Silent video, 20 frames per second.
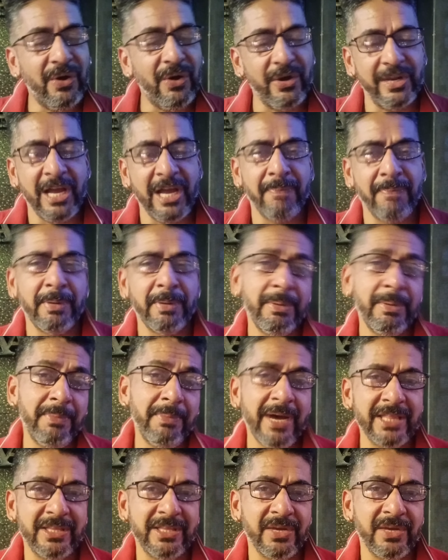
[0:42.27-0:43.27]
और यहाँ पर मैं
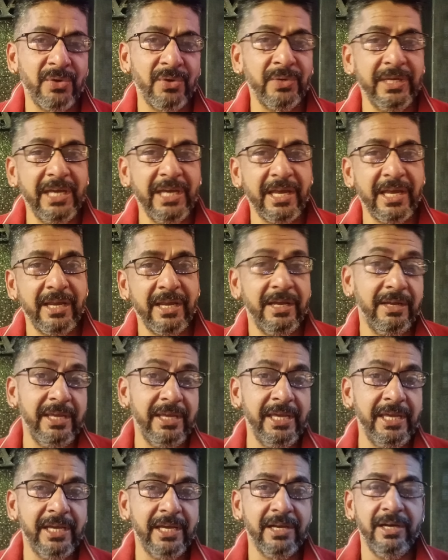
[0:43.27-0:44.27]
बात कर रहा हूँ कि यार
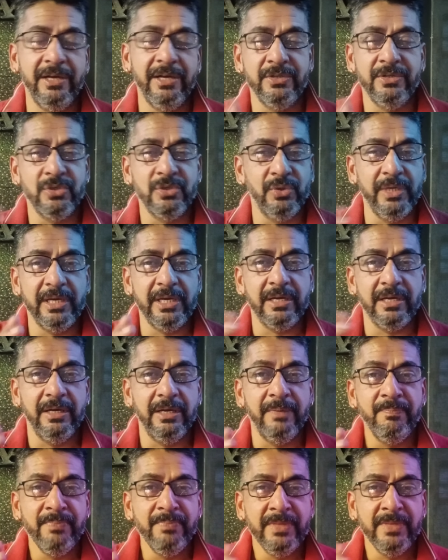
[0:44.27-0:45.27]
एक जो एक
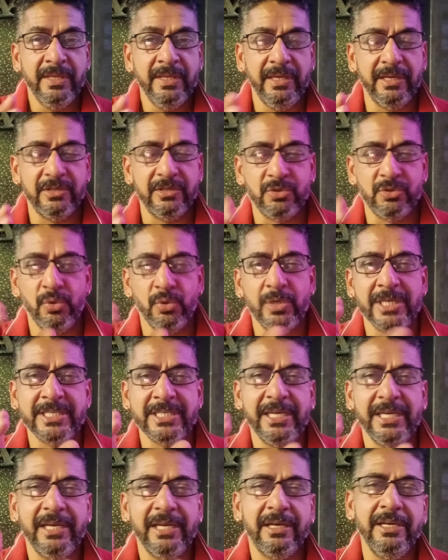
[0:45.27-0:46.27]
एक छोटा
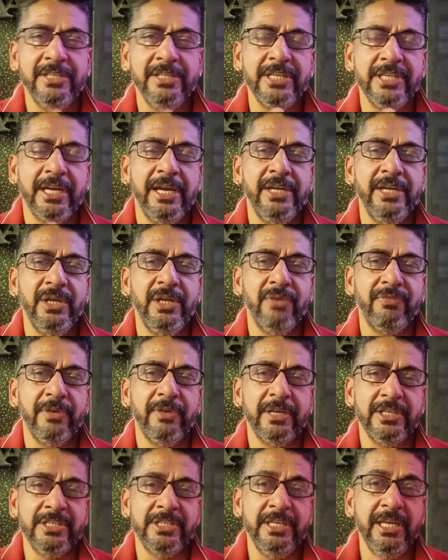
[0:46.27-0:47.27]
सा एक काइंड ऑफ
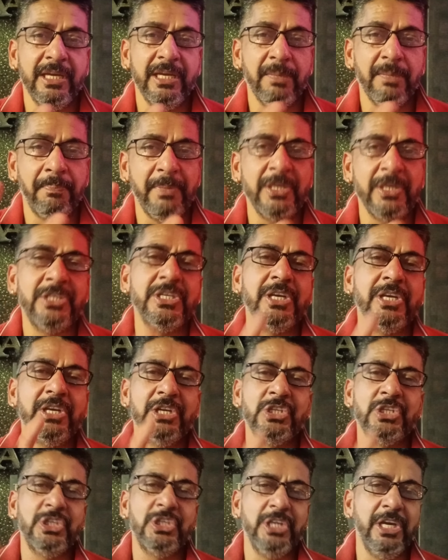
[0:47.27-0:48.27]
किसी ने एक
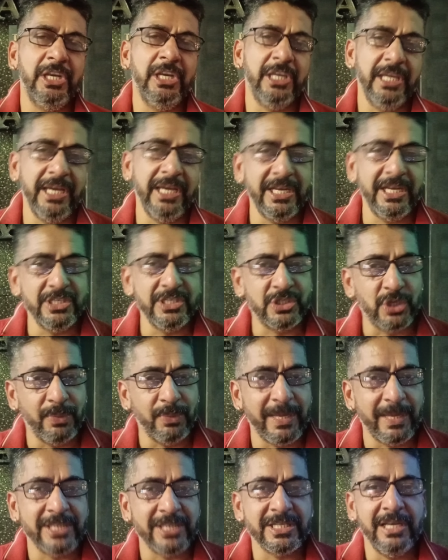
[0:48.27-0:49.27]
पिक्चर शेयर किया है जिसके
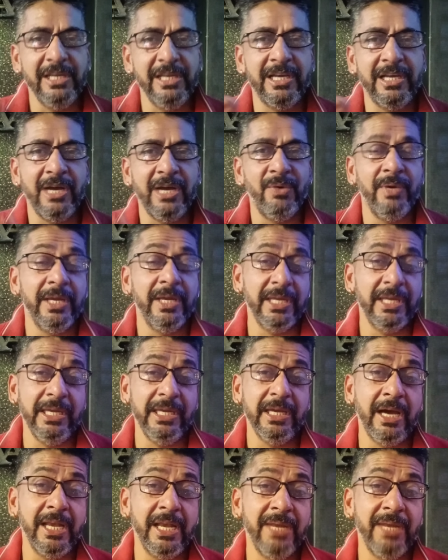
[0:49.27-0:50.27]
ऊपर ऐसा लिखा हुआ है कि
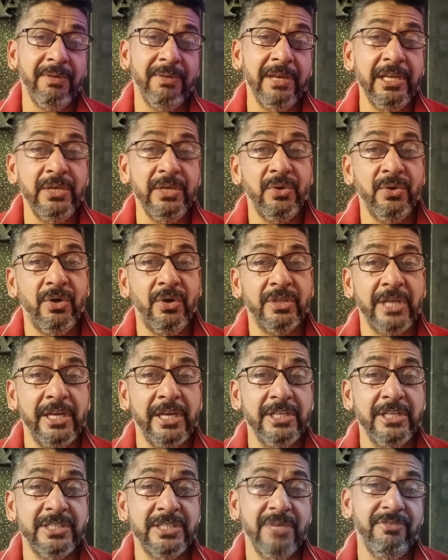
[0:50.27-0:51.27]
आने वाली 9
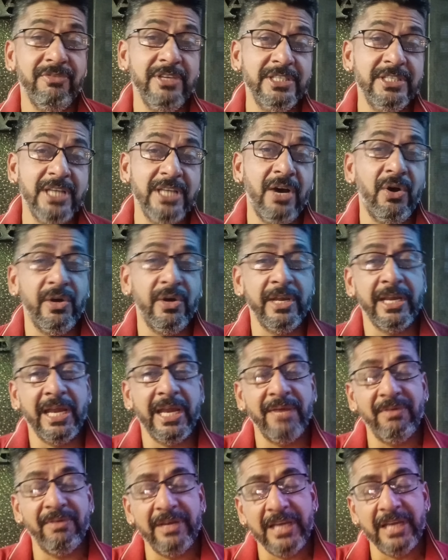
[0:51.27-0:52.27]
तारीख से वीज़ा ऑन
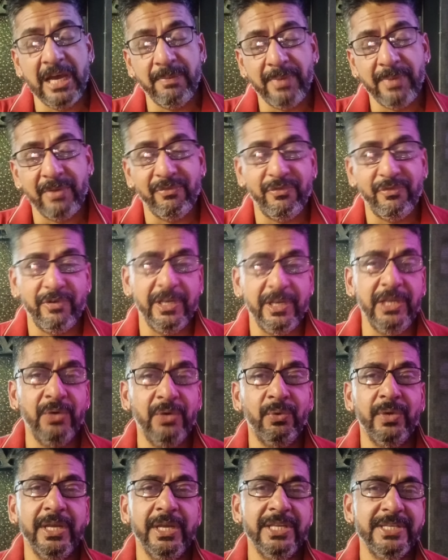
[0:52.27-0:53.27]
अराइवल यहाँ पर फ्री
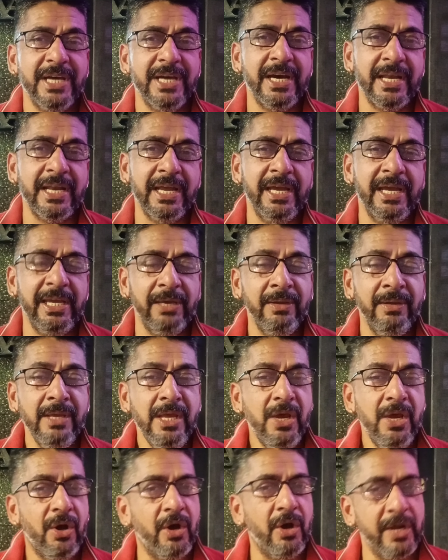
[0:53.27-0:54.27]
होने जा रहा है
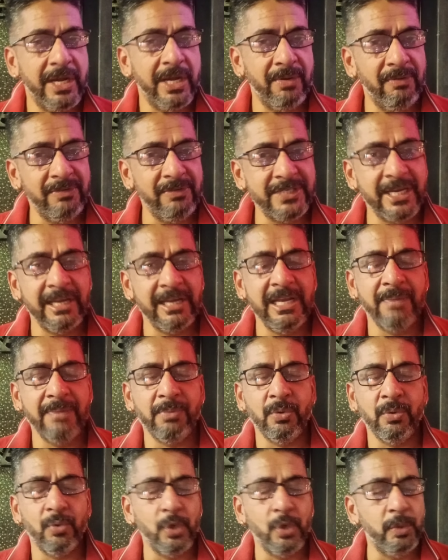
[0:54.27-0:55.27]
ऑन अराइवल वीज़ा के लिए
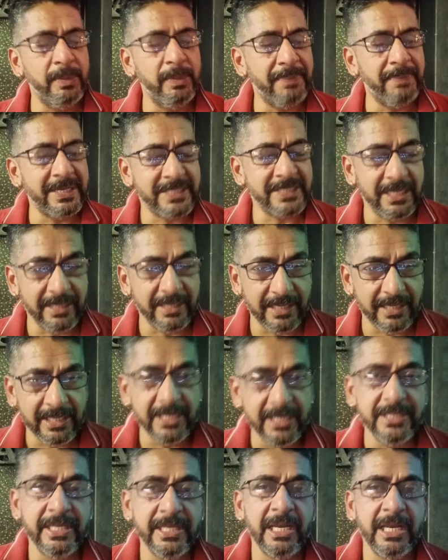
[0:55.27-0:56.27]
आपको कोई भी पैसा
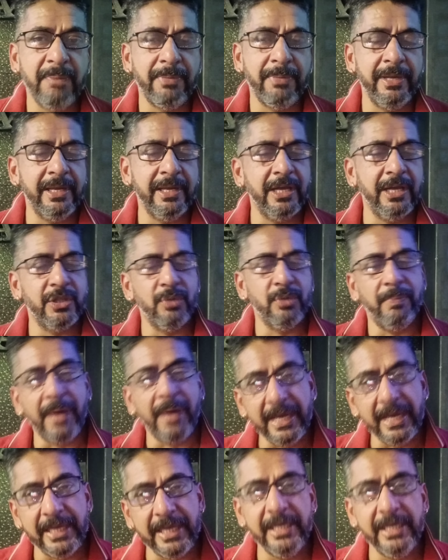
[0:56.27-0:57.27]
नहीं देना पड़ेगा तो
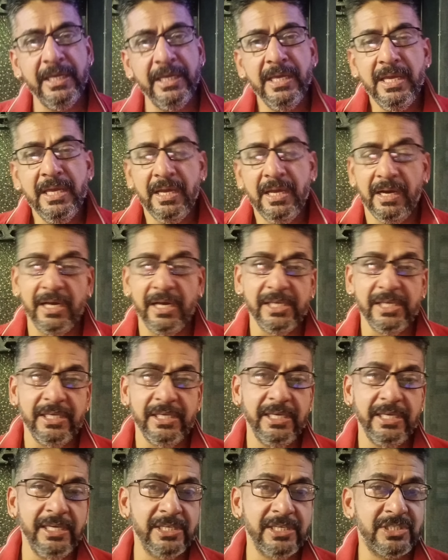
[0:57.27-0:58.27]
भाई आ,
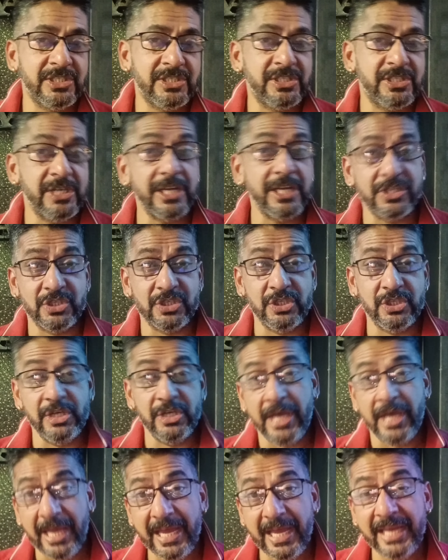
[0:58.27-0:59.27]
ये सच
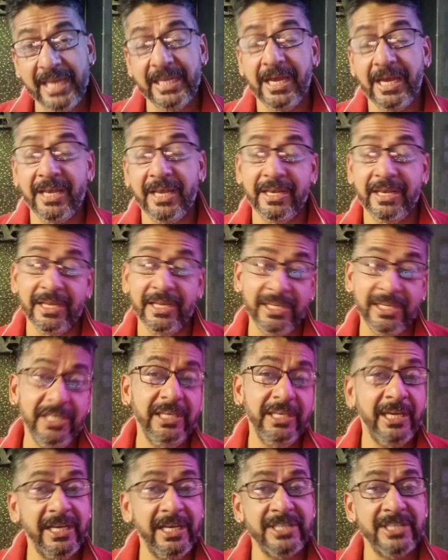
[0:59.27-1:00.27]
है या नहीं
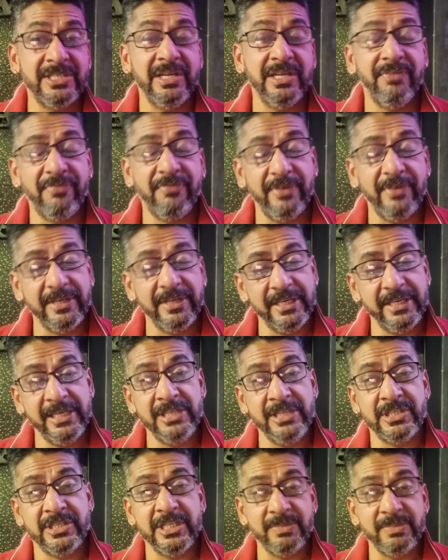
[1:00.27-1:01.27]
है सिर्फ यही
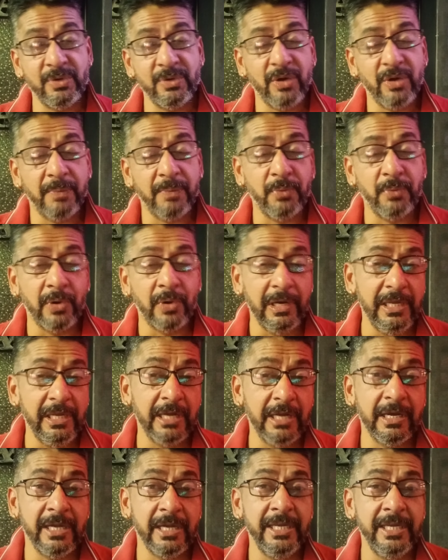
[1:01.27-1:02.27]
चीज़ मेरे को आपको
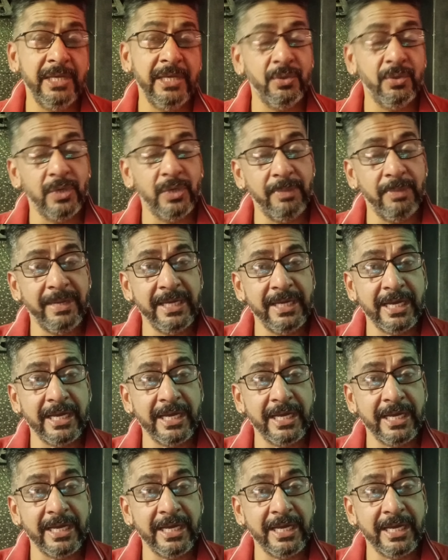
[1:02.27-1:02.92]
क्लियर करनी है क्योंकि भाई